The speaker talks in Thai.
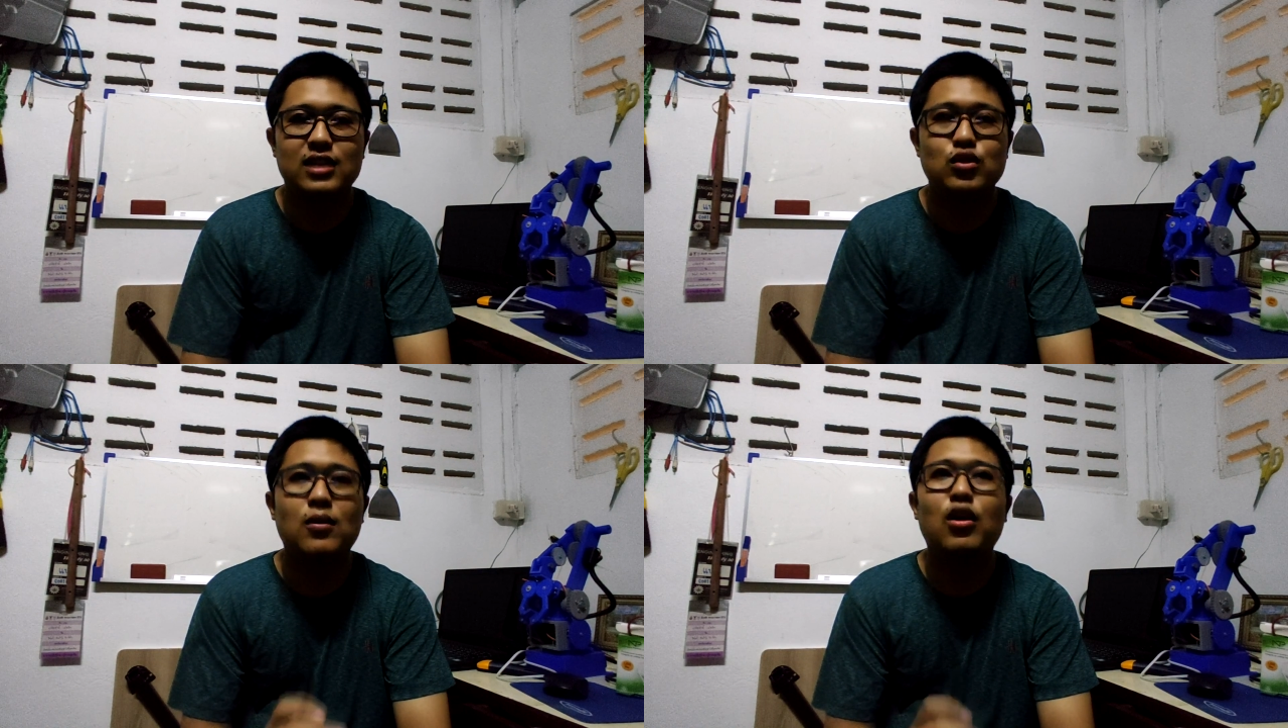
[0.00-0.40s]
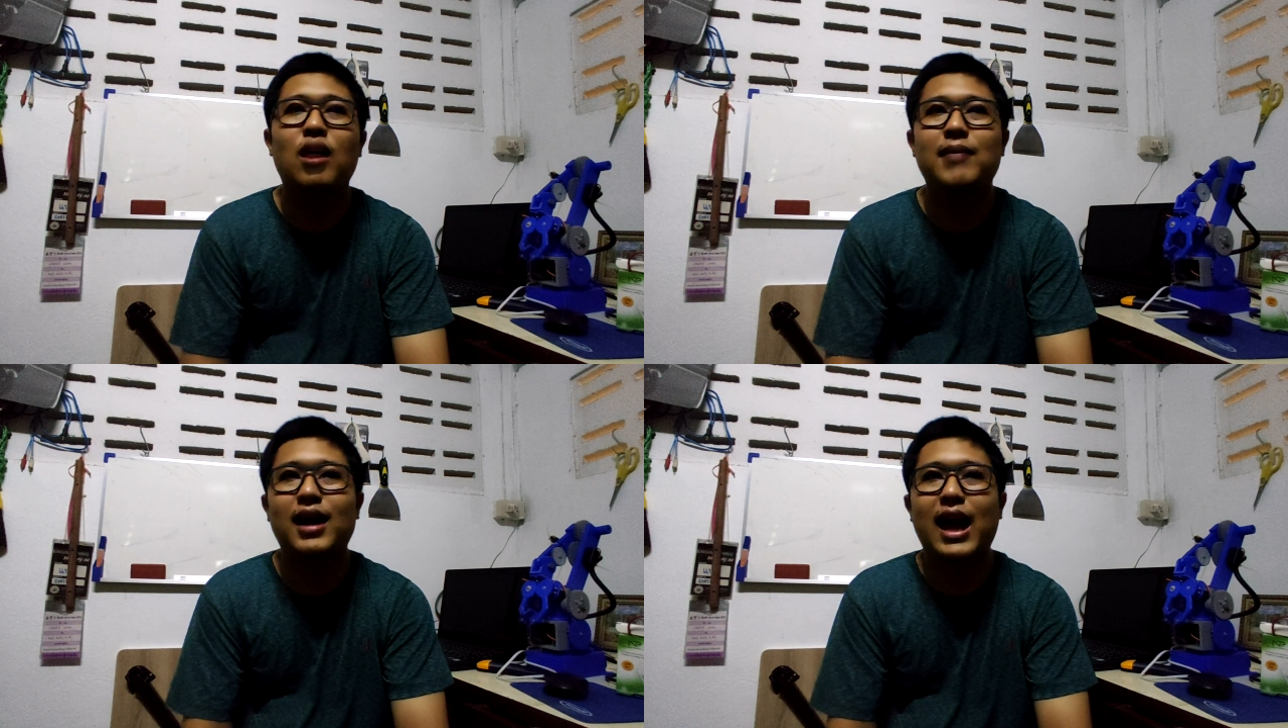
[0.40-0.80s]
ส่วนประก
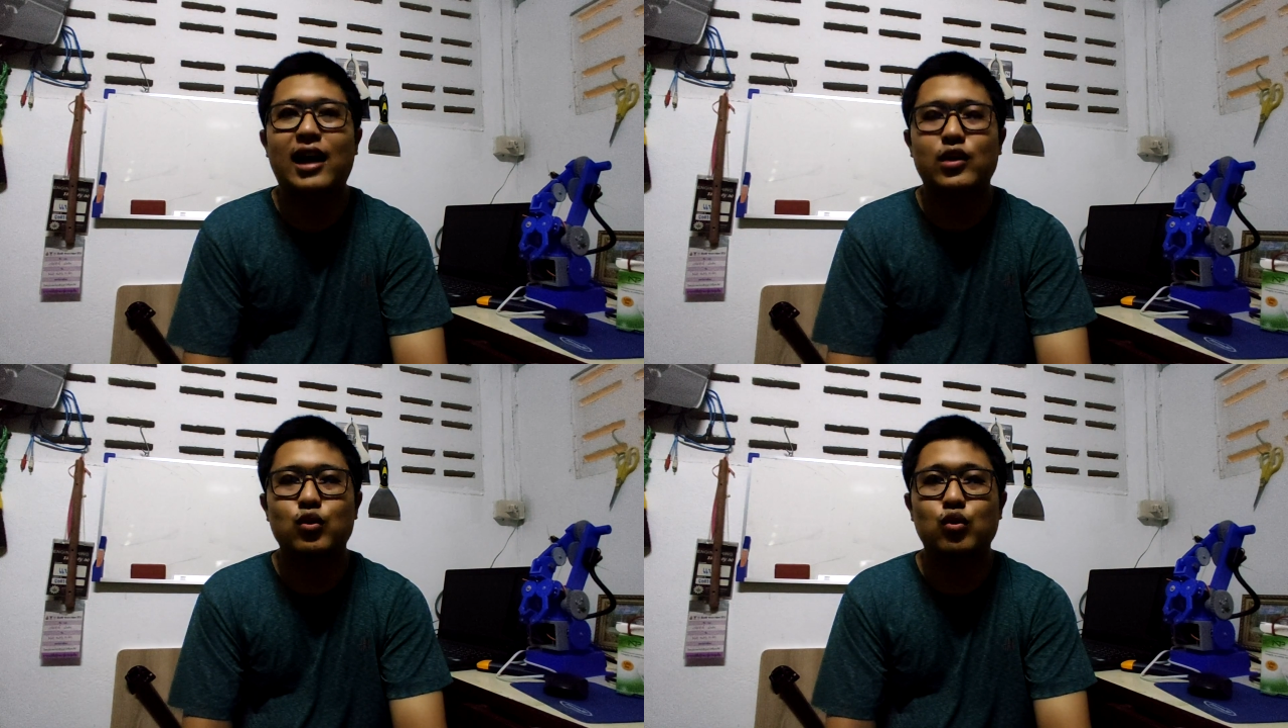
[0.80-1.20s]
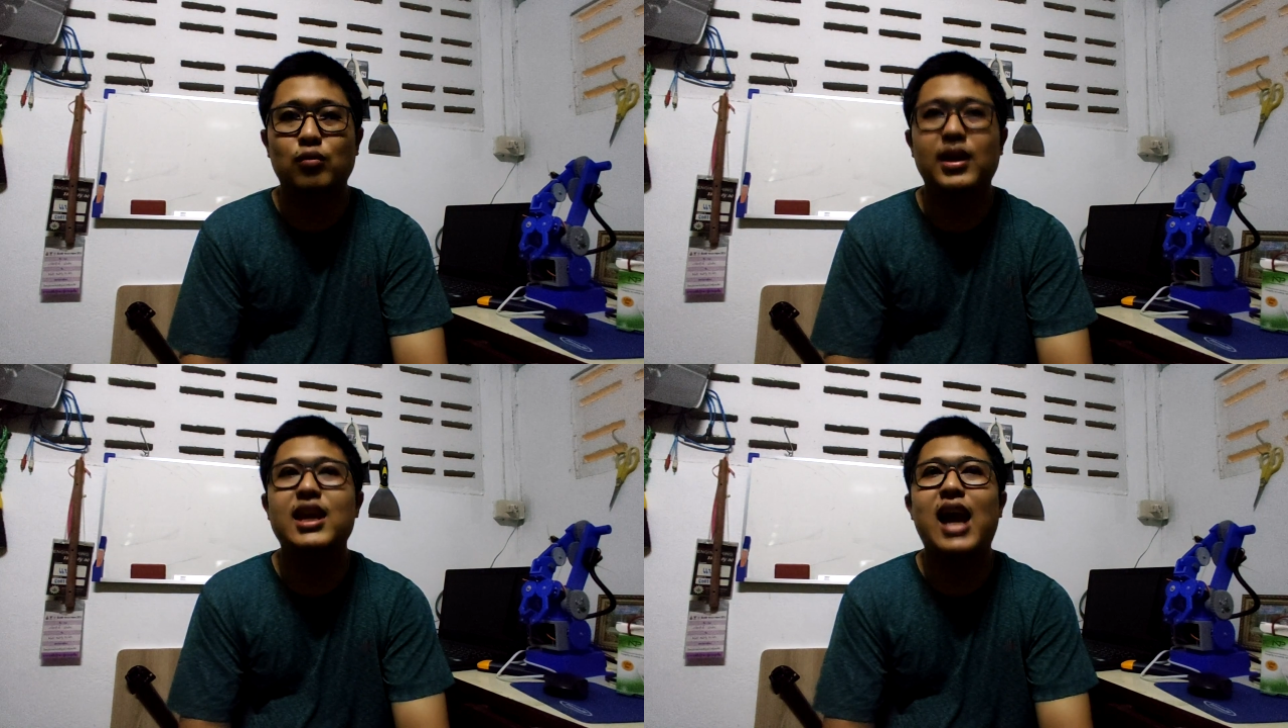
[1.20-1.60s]
อบหลักๆอยู่
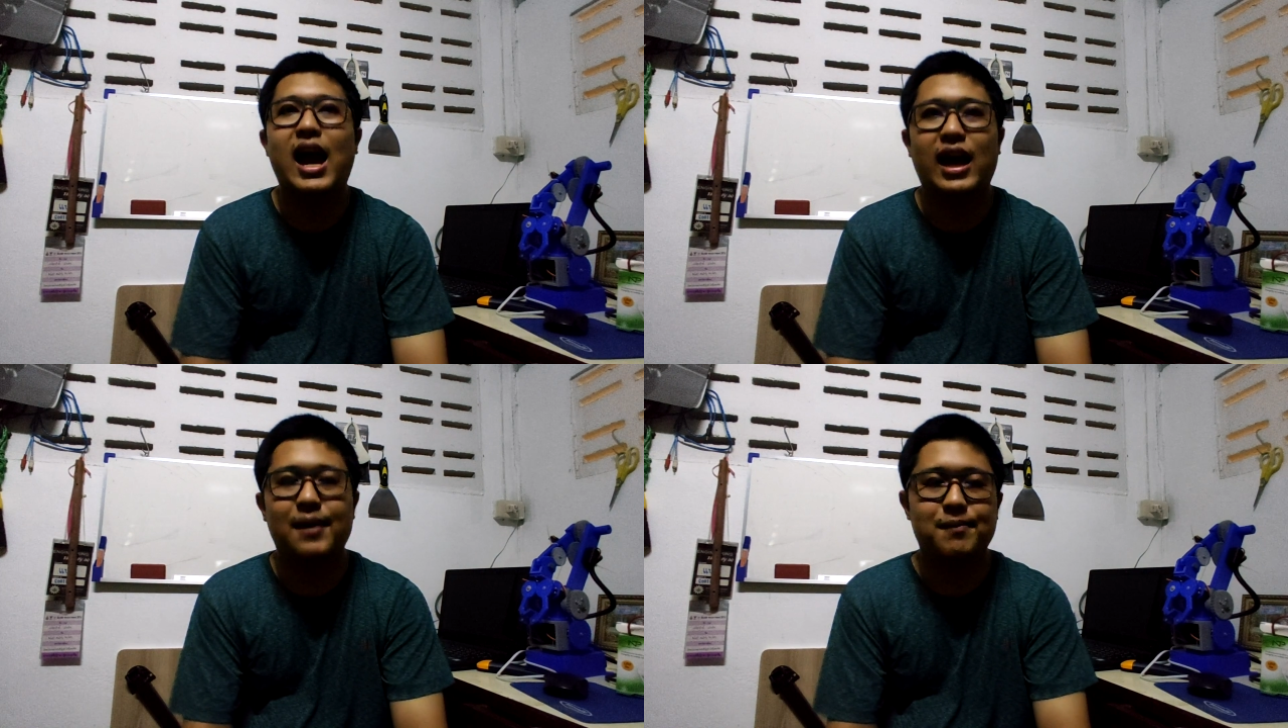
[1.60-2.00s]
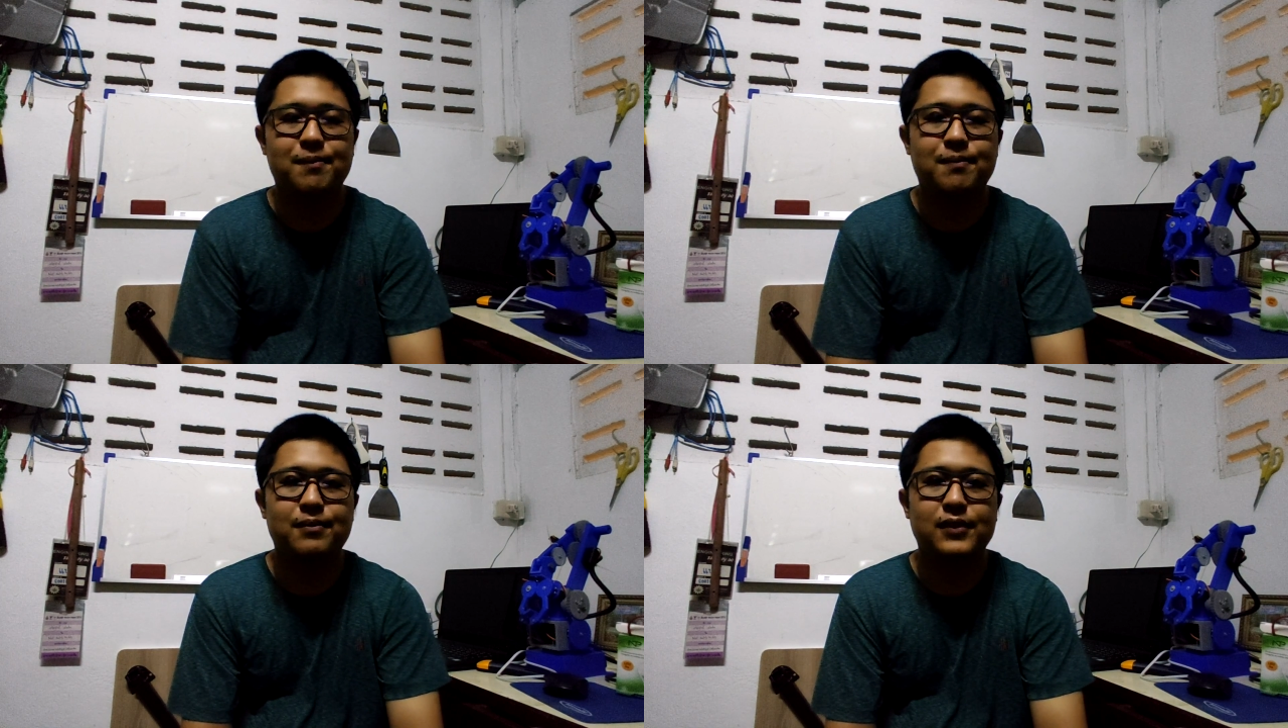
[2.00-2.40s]
ไม่กี่อย่างครับ
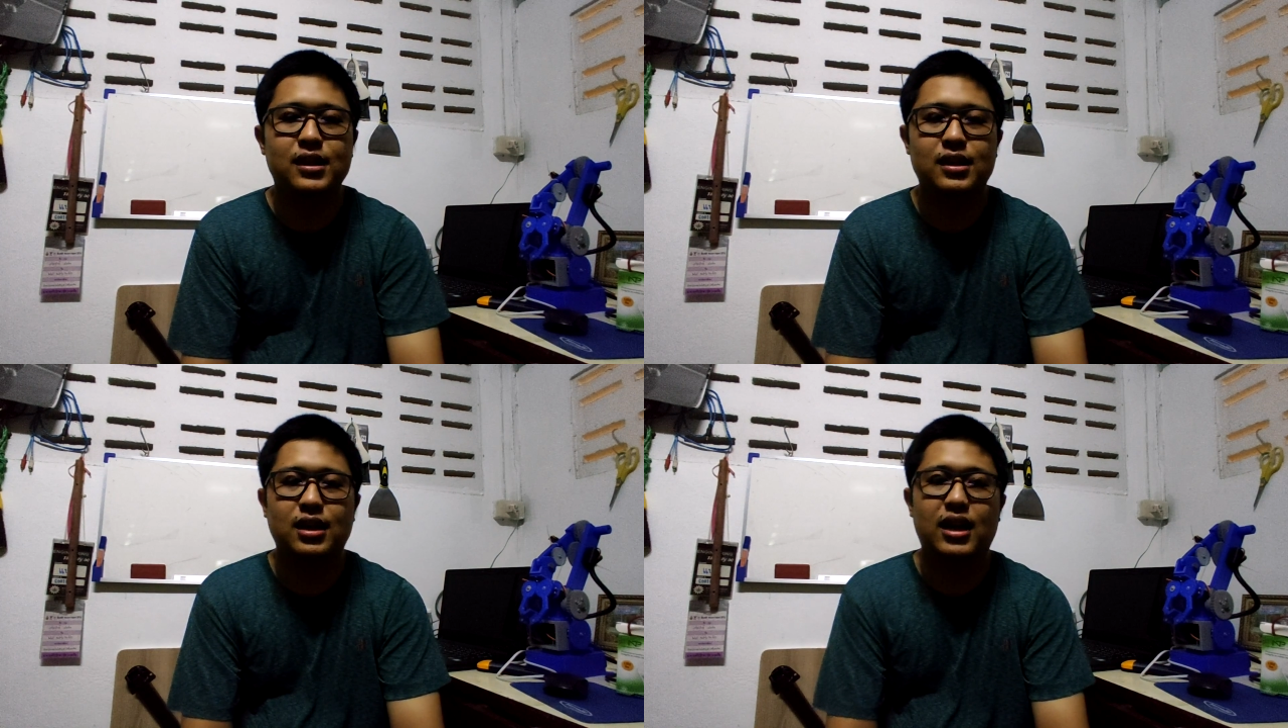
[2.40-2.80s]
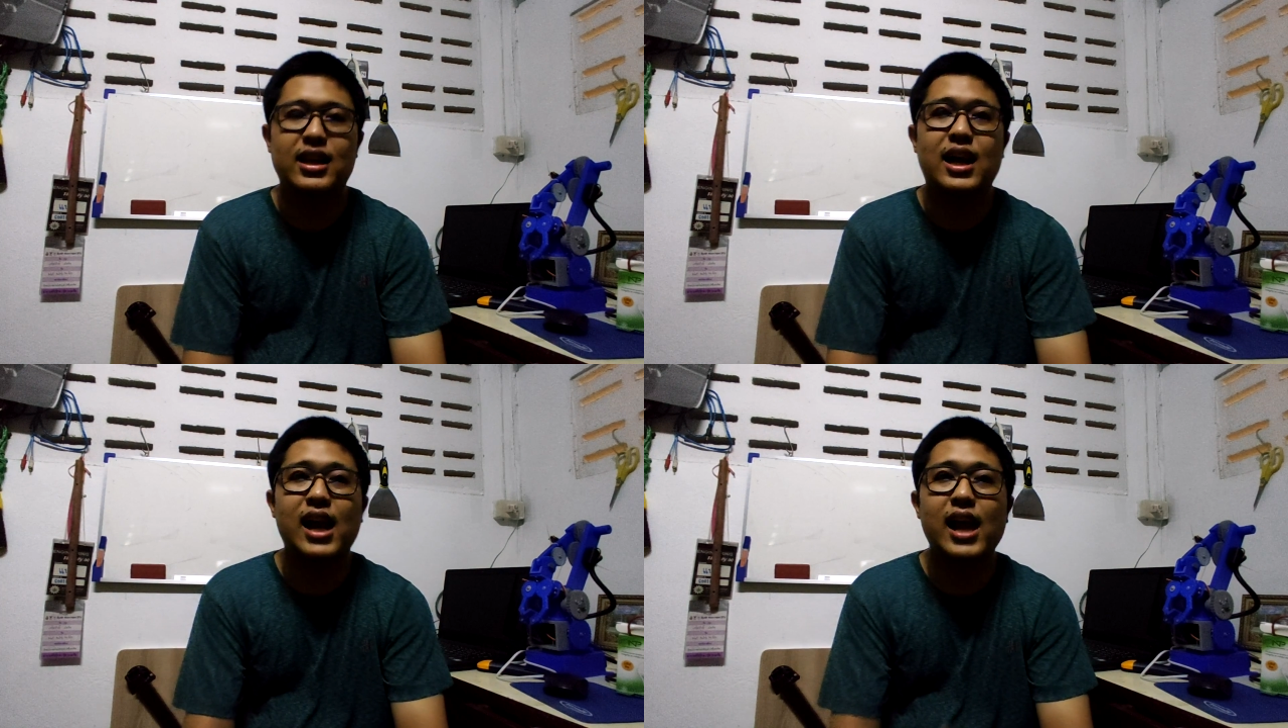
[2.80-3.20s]
อ
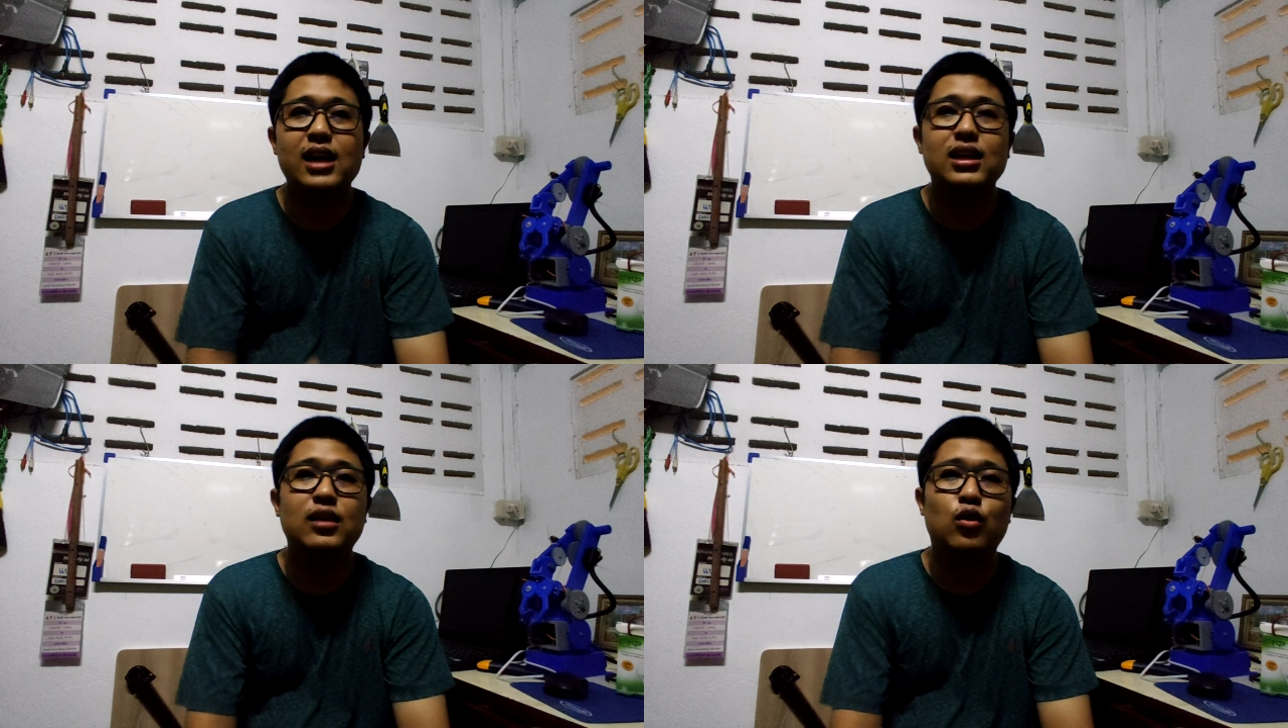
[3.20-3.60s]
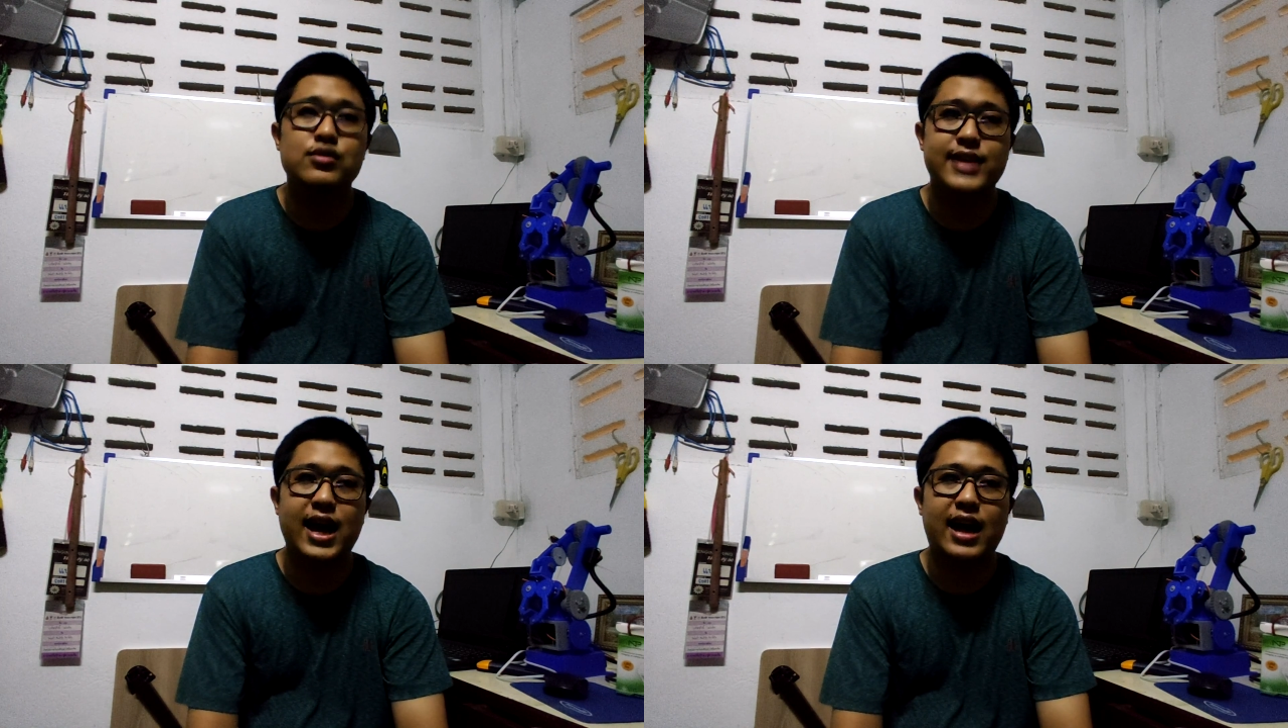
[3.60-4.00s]
อย่างแรกคือโคร
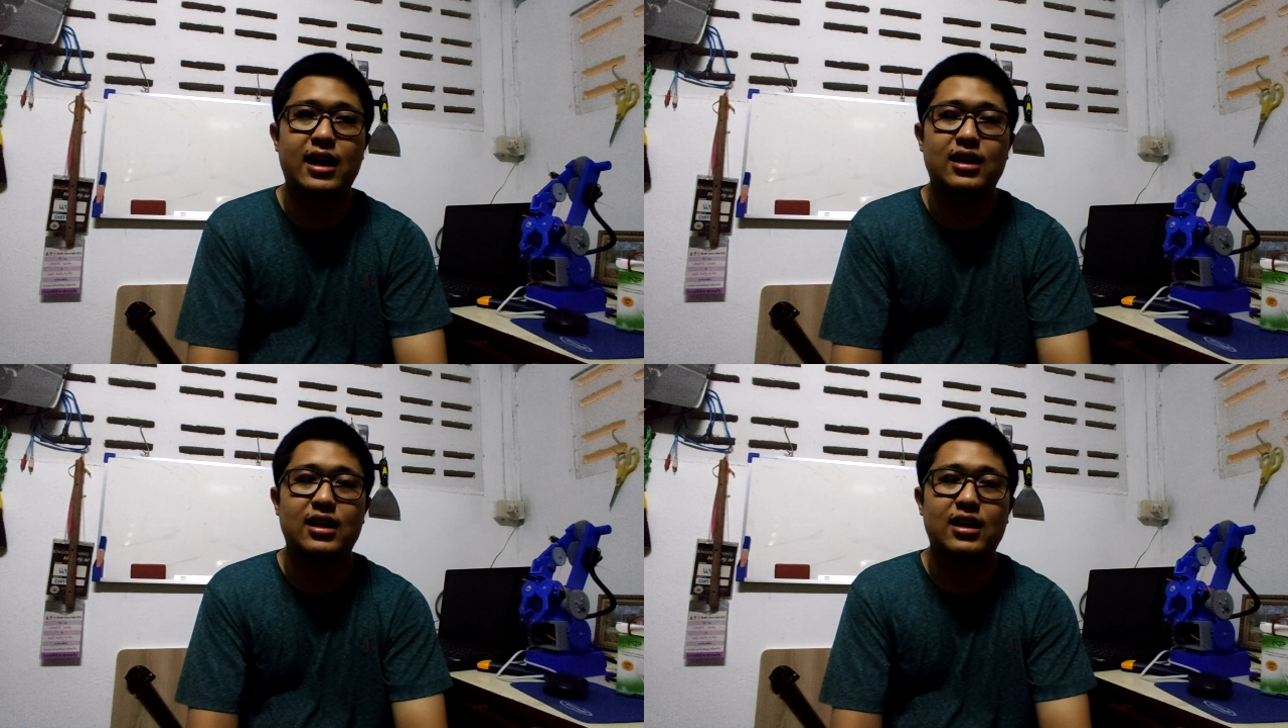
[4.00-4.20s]
งสร้าง